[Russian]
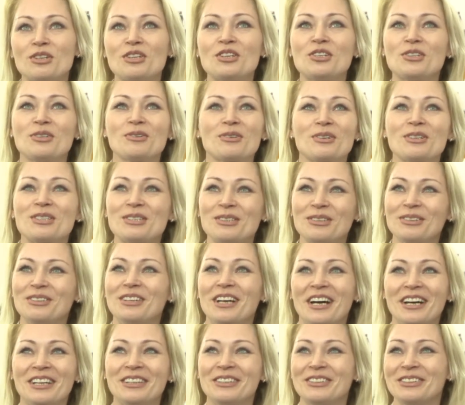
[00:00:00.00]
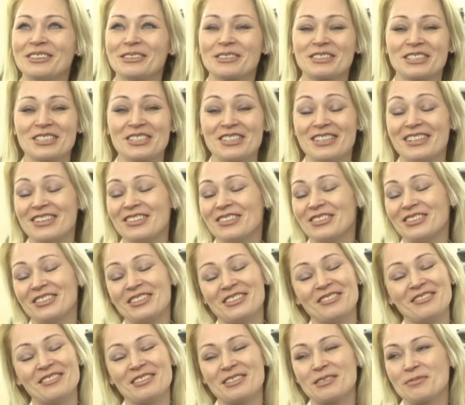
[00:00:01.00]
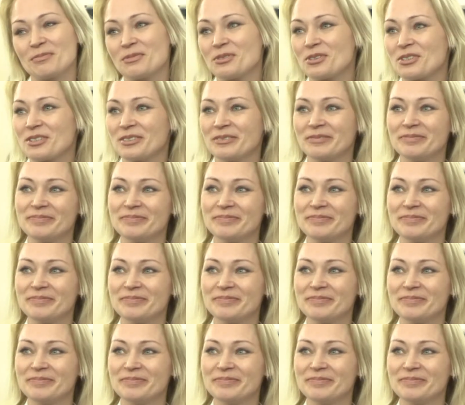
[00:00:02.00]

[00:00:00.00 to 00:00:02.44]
еще раз туда, но, к сожалению, это невозможно.